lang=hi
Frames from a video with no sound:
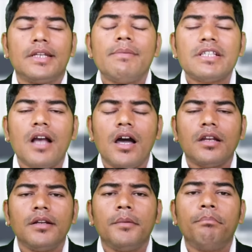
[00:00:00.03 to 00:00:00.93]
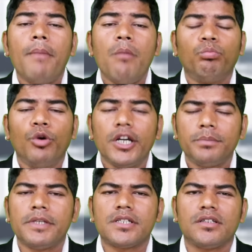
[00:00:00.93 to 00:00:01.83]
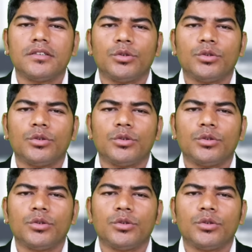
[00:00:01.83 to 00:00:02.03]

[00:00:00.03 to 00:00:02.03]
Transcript: नमस्कार मैं मोहित बिष्ट